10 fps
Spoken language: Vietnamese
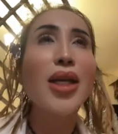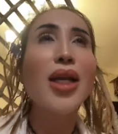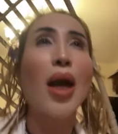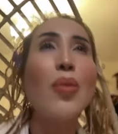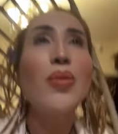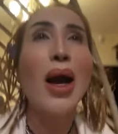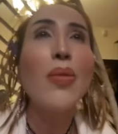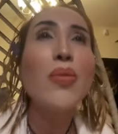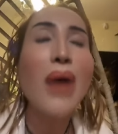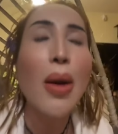cho nên ổng
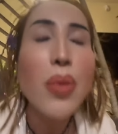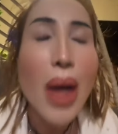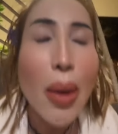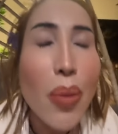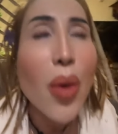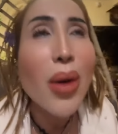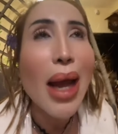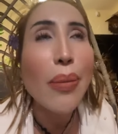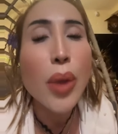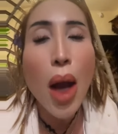ổng ổng ổng
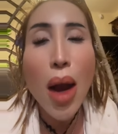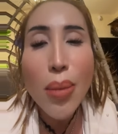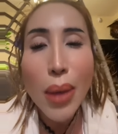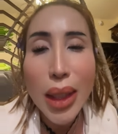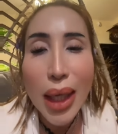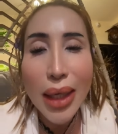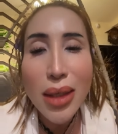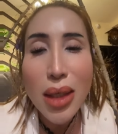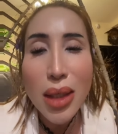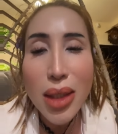muốn làm khó mình là
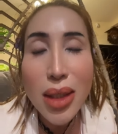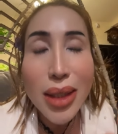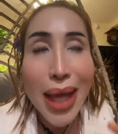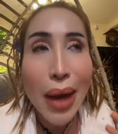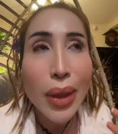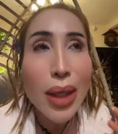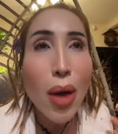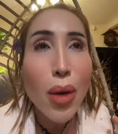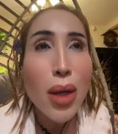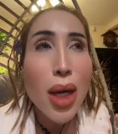đưa đưa vào cái
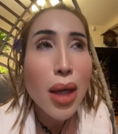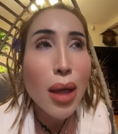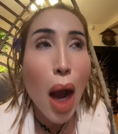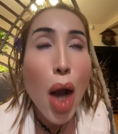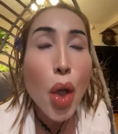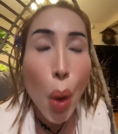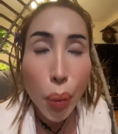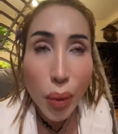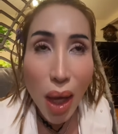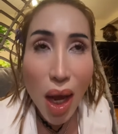con ngõ
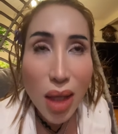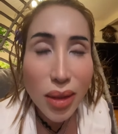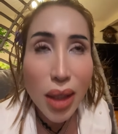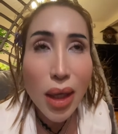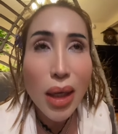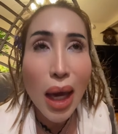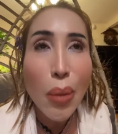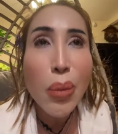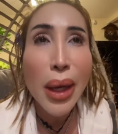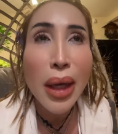cục đó cho nên
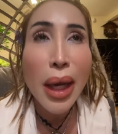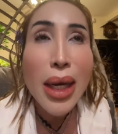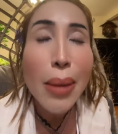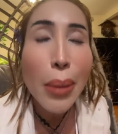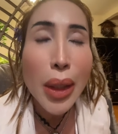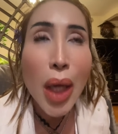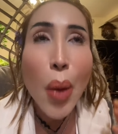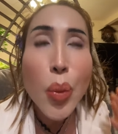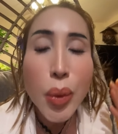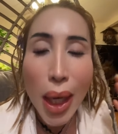là ổng miệng nghĩ là mình
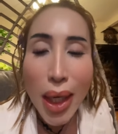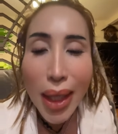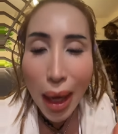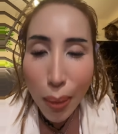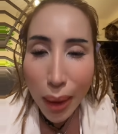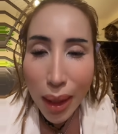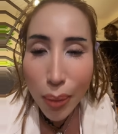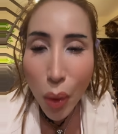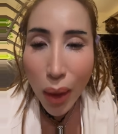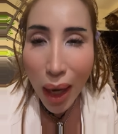không thể nào mà
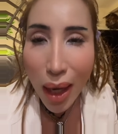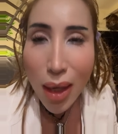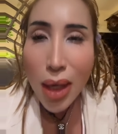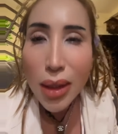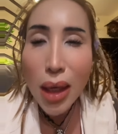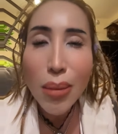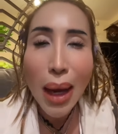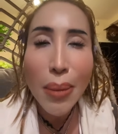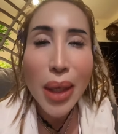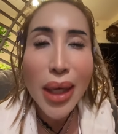đi mua ghế
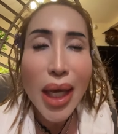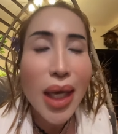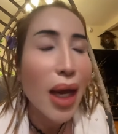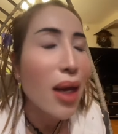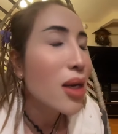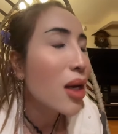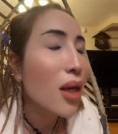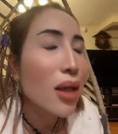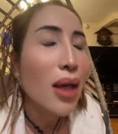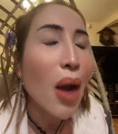nhưng mà bên đây hả
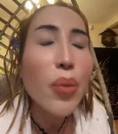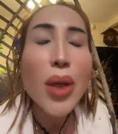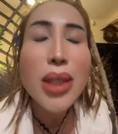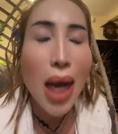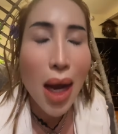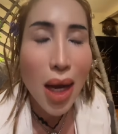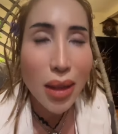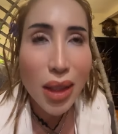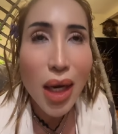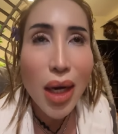không có
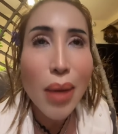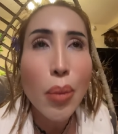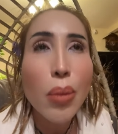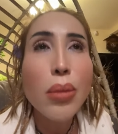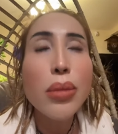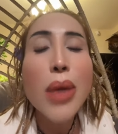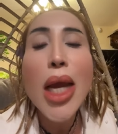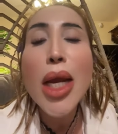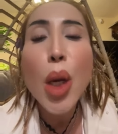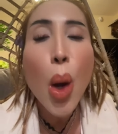sợ cho nên là
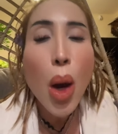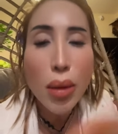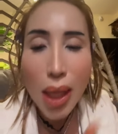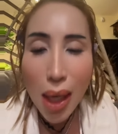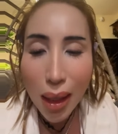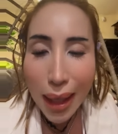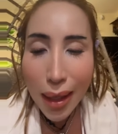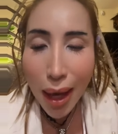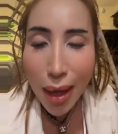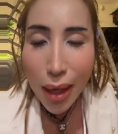đi luôn đi lên
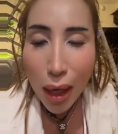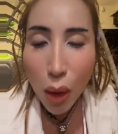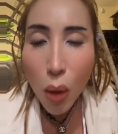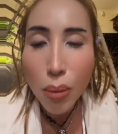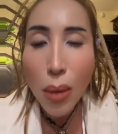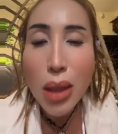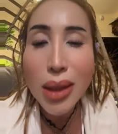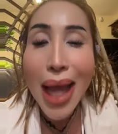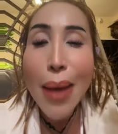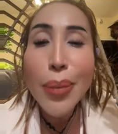lấy ghế về luôn
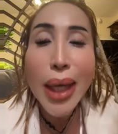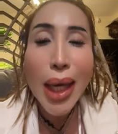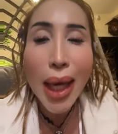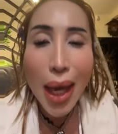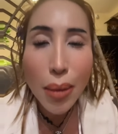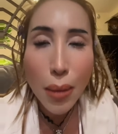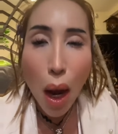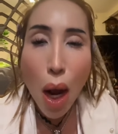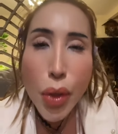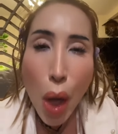18 cái khác
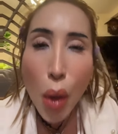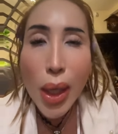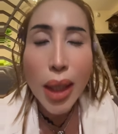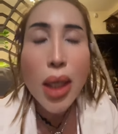bỏ vô